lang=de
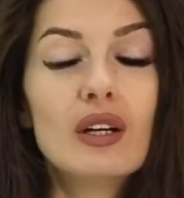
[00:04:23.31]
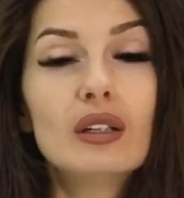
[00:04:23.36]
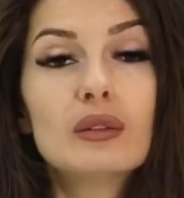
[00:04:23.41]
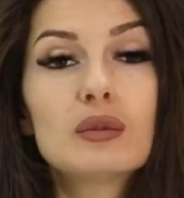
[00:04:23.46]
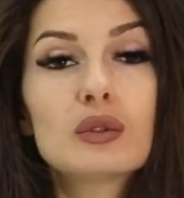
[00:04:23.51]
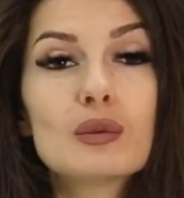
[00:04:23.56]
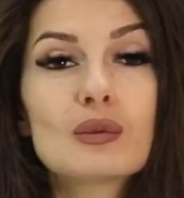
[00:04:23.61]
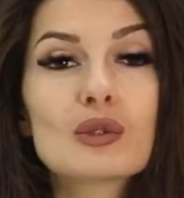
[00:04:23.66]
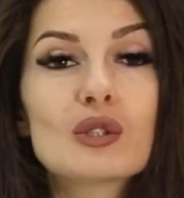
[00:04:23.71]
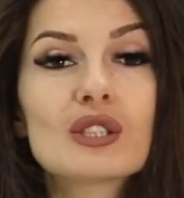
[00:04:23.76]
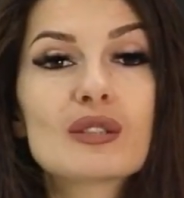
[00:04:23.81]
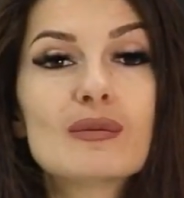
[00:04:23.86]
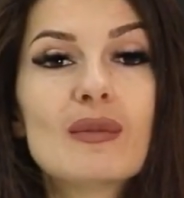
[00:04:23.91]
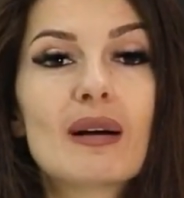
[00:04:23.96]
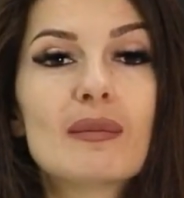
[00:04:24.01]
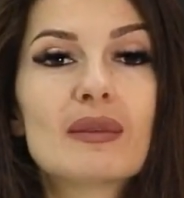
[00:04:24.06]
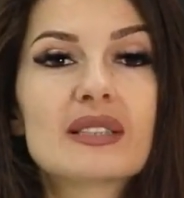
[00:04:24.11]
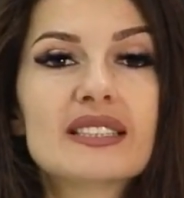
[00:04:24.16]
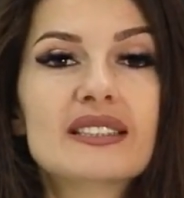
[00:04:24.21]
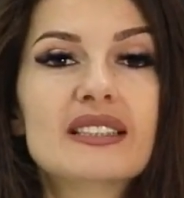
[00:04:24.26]
Und zum Schluss
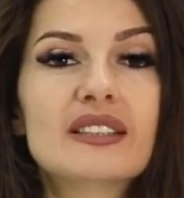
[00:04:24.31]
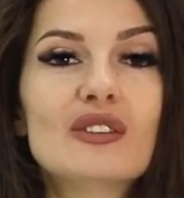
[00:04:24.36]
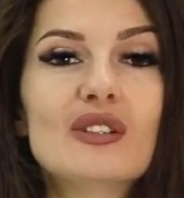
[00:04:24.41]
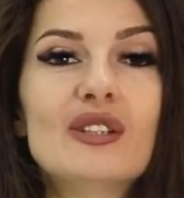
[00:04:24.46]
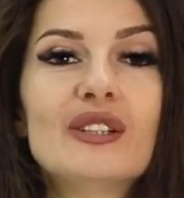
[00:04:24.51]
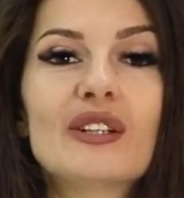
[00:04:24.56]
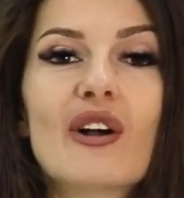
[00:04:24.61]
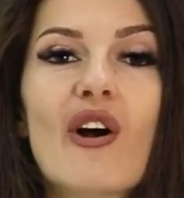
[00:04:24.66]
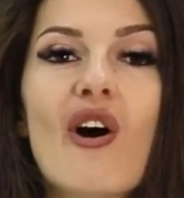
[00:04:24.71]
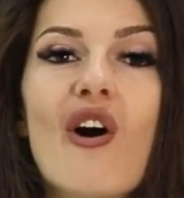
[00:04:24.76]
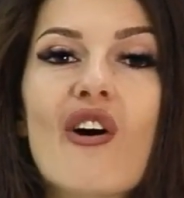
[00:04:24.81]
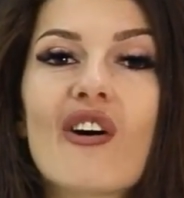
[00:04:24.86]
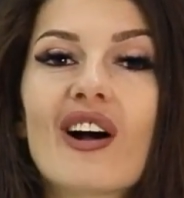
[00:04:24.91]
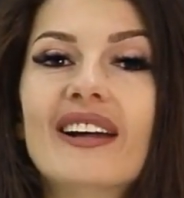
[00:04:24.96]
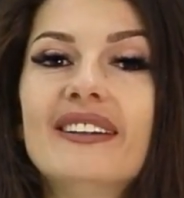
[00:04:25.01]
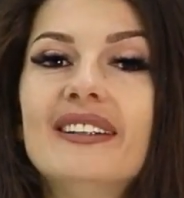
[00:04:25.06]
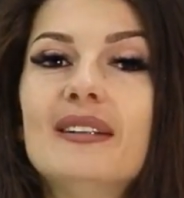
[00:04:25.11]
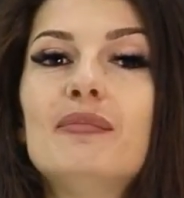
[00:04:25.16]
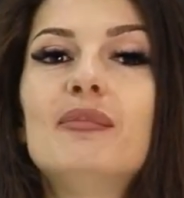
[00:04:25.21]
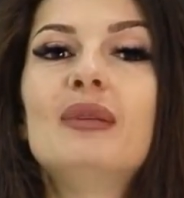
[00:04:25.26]
machen wir sich natürlich auch
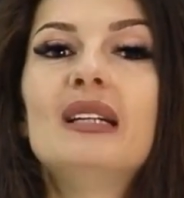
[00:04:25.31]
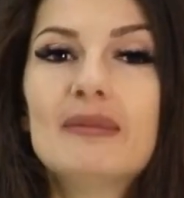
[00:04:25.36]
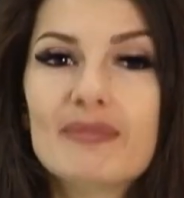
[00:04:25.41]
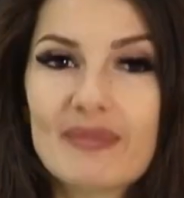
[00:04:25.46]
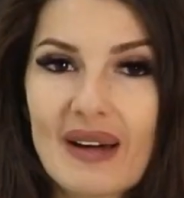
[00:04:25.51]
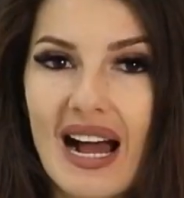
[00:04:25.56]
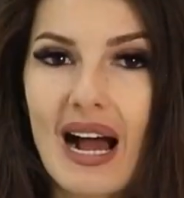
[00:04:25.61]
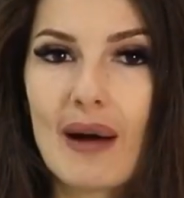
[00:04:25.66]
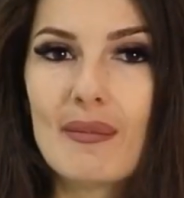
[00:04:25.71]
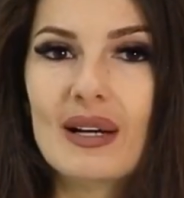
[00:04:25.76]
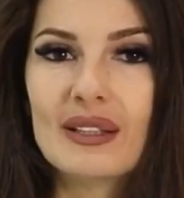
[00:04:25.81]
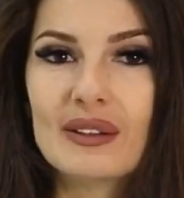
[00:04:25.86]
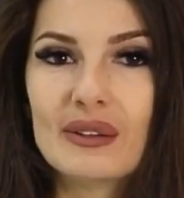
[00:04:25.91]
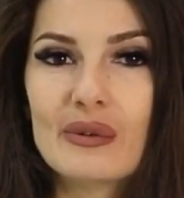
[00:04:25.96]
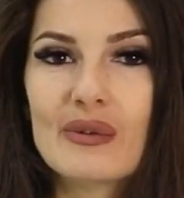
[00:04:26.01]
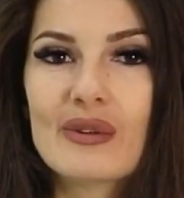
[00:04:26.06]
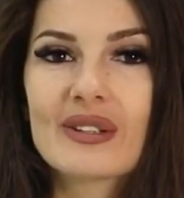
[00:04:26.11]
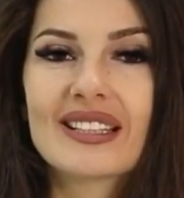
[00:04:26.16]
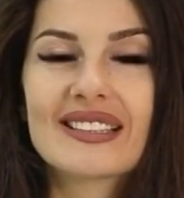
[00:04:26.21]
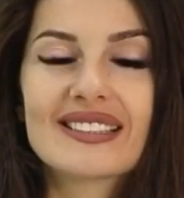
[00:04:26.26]
an die
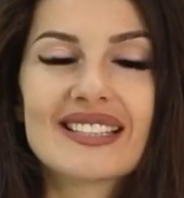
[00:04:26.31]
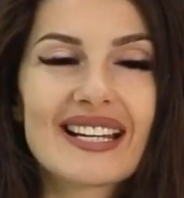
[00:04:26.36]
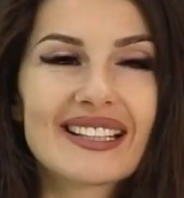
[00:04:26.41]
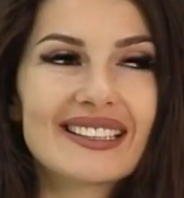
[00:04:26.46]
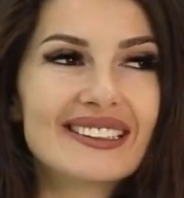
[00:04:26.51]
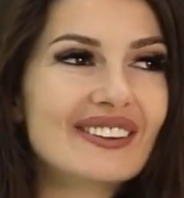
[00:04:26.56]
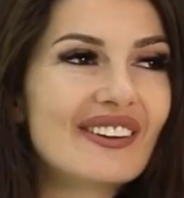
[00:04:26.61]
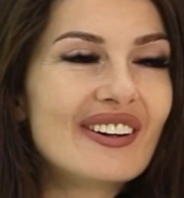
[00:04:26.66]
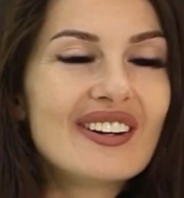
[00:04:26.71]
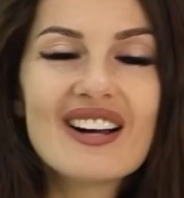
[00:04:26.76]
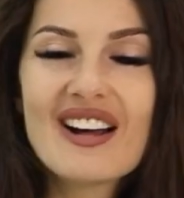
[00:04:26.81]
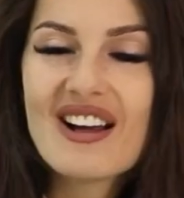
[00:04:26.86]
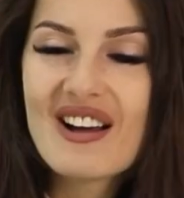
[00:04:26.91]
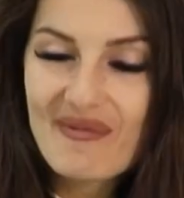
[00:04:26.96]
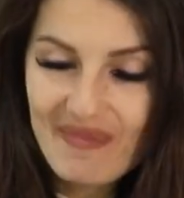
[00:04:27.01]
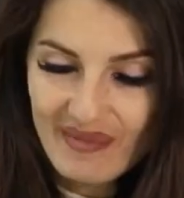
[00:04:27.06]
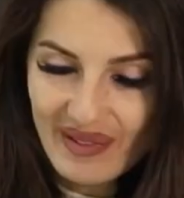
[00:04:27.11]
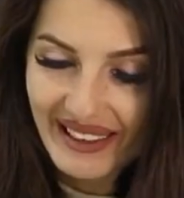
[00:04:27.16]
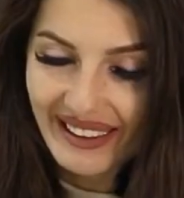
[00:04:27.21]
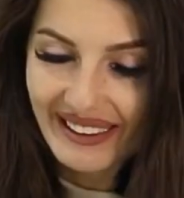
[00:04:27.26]
Bildbearbeitung. Da zeige ich dir auch
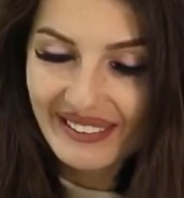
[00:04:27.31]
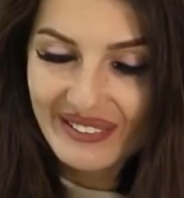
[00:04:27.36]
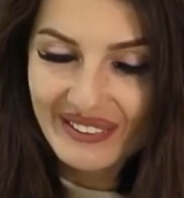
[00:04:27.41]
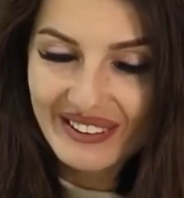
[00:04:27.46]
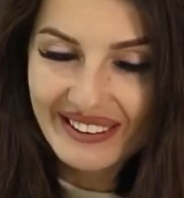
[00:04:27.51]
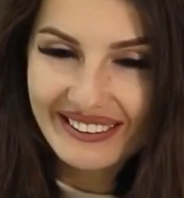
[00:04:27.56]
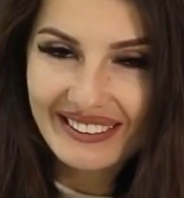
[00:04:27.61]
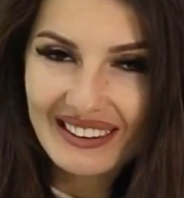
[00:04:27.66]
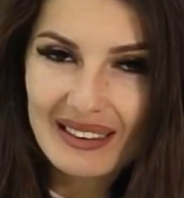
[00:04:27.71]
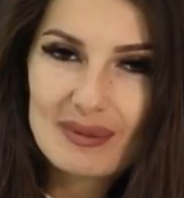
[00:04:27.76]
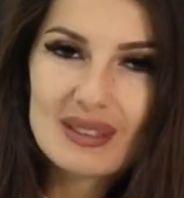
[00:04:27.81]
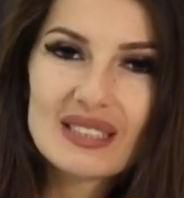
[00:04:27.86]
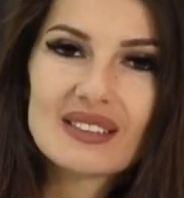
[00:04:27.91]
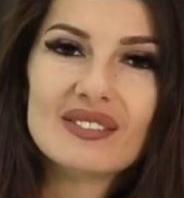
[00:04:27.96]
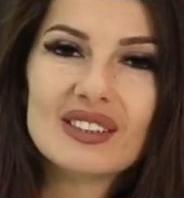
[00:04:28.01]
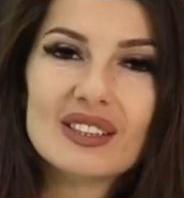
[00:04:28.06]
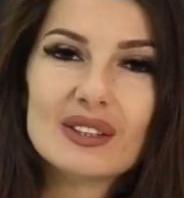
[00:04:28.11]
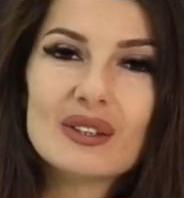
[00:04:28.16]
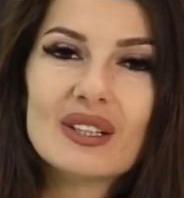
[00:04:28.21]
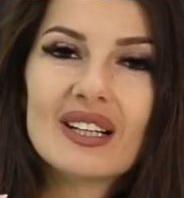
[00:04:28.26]
mega coole Tipps,
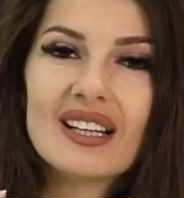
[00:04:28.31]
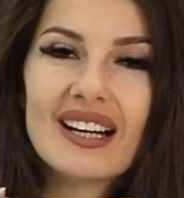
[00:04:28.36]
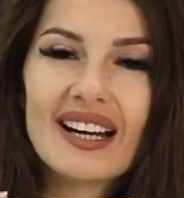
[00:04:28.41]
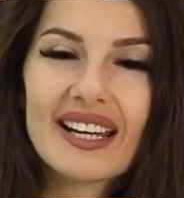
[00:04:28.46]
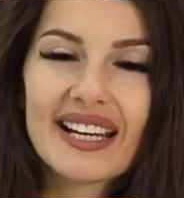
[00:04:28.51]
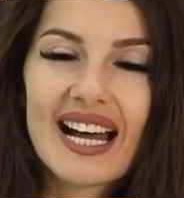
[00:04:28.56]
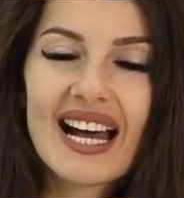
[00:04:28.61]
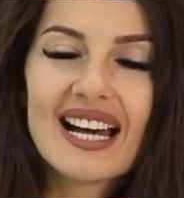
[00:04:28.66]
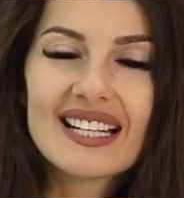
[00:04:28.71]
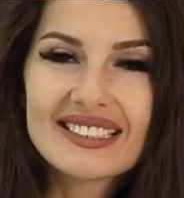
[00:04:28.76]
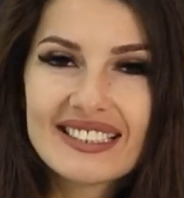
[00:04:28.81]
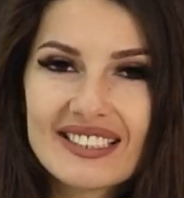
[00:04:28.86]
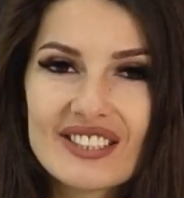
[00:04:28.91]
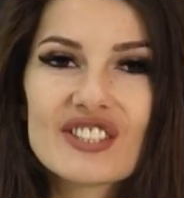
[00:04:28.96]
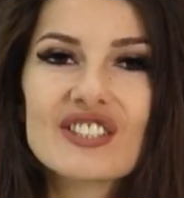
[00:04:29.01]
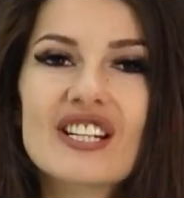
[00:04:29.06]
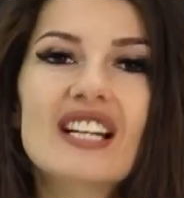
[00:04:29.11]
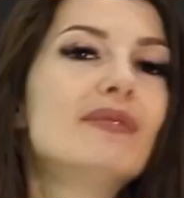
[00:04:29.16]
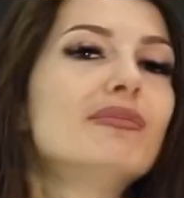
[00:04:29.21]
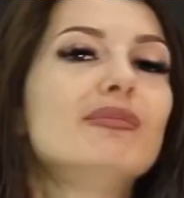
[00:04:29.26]
wie du rasend
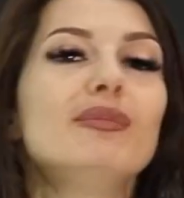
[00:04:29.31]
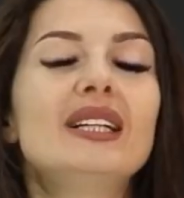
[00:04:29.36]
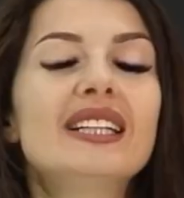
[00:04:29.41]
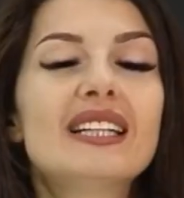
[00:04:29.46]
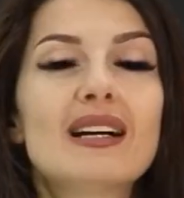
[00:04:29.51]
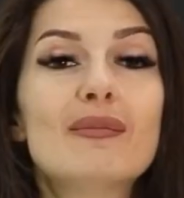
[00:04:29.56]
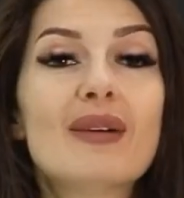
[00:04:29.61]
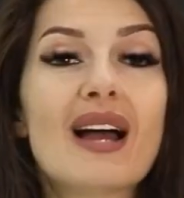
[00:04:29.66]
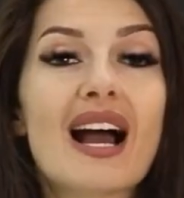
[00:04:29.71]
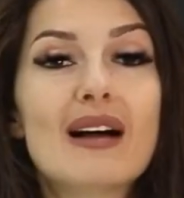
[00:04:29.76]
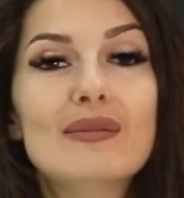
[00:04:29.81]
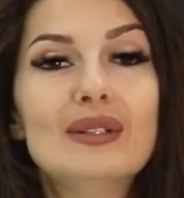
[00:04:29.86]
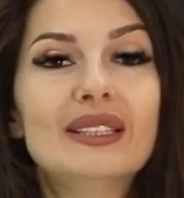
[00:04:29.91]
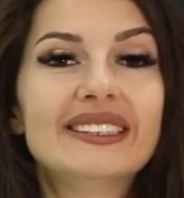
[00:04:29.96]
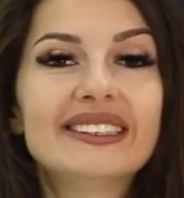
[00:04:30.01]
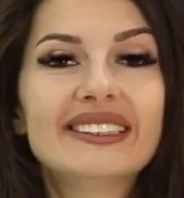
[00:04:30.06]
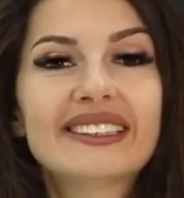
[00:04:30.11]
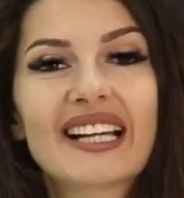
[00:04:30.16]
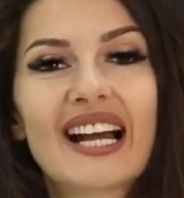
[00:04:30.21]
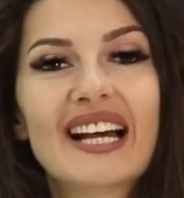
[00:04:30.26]
schnell Bilder
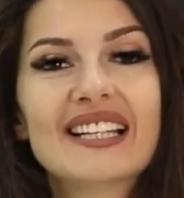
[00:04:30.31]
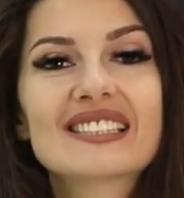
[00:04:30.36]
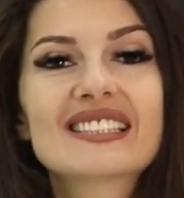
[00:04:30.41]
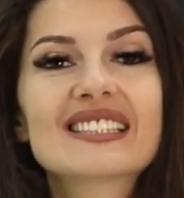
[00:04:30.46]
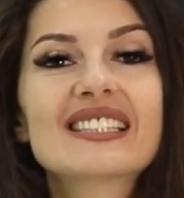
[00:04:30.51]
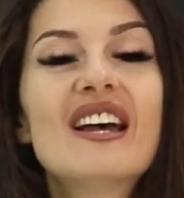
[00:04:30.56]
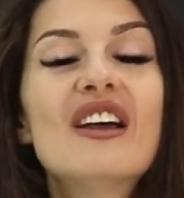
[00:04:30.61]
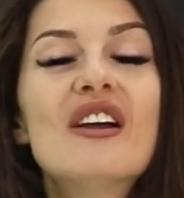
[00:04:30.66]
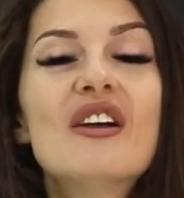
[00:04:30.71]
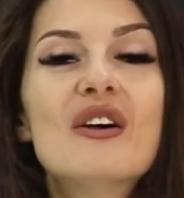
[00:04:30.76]
bearbeiten kannst.